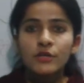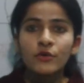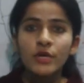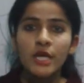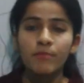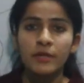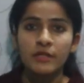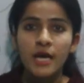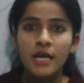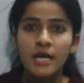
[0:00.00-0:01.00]
क्योंकि
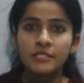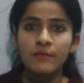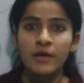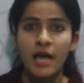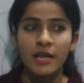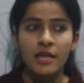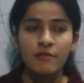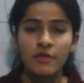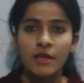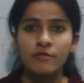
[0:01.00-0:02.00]
पृथक राज्य
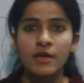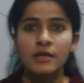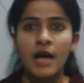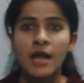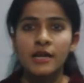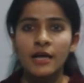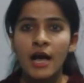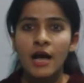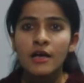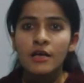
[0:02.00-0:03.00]
बनाने से सरकार का